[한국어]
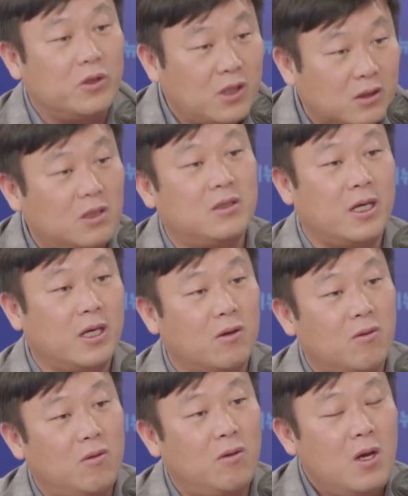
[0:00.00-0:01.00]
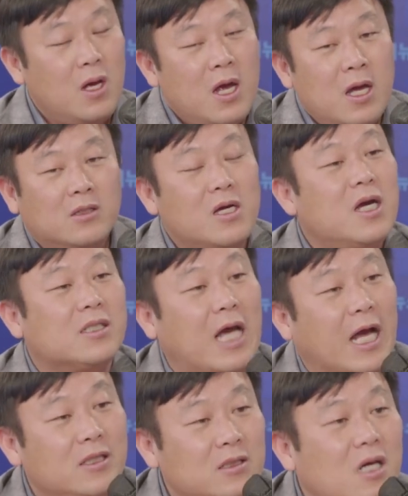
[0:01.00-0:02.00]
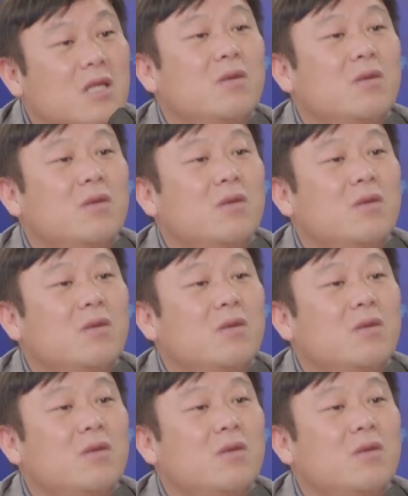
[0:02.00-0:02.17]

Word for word: 셔터 내리고 음. 저희가 안전